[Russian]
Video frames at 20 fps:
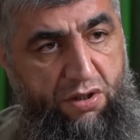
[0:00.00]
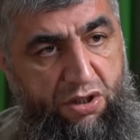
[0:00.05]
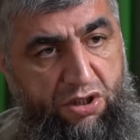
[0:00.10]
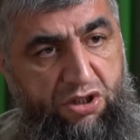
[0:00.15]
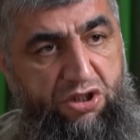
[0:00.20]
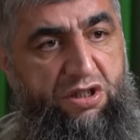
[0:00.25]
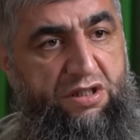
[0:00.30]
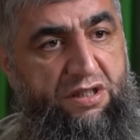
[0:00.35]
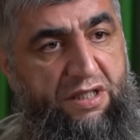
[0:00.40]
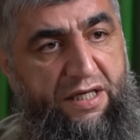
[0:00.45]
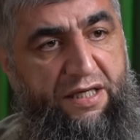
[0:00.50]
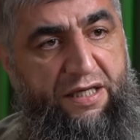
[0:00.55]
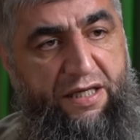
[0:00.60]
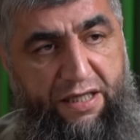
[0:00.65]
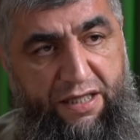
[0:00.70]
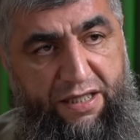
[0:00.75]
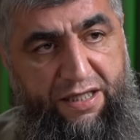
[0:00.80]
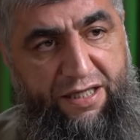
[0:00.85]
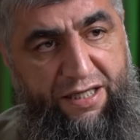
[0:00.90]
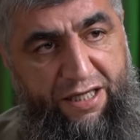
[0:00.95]
считая
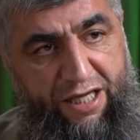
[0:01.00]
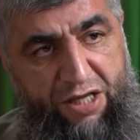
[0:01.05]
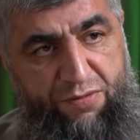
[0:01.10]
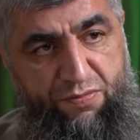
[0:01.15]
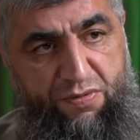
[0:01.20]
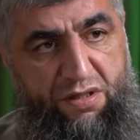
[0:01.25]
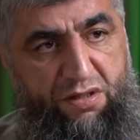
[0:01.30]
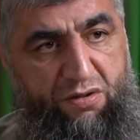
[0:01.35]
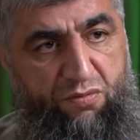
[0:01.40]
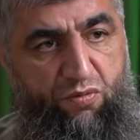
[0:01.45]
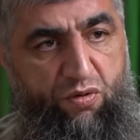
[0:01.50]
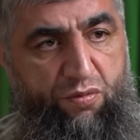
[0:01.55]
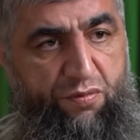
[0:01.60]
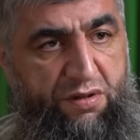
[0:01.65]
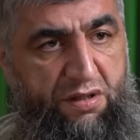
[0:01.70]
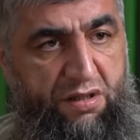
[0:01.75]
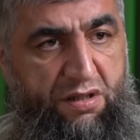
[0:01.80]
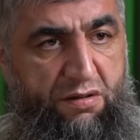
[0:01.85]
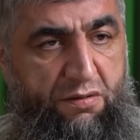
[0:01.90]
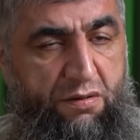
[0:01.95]
их амиром
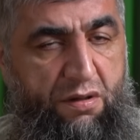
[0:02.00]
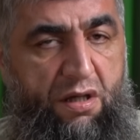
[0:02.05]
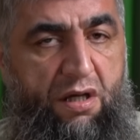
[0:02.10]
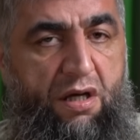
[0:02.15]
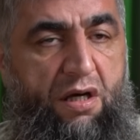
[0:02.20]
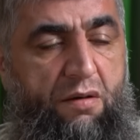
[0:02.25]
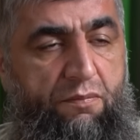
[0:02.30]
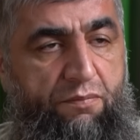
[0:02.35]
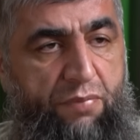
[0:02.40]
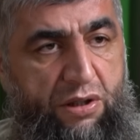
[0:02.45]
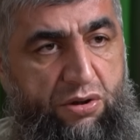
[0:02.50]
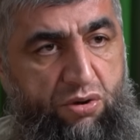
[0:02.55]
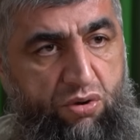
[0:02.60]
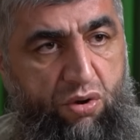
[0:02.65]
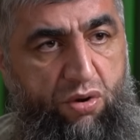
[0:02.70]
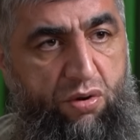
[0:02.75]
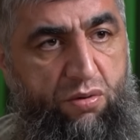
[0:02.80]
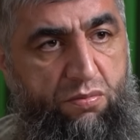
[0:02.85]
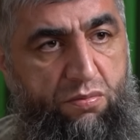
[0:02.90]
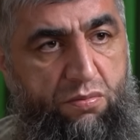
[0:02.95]
муминин,
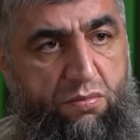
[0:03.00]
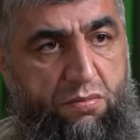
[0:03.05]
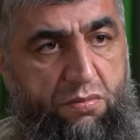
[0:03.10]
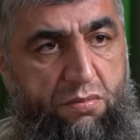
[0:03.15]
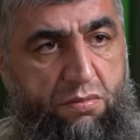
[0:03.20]
потом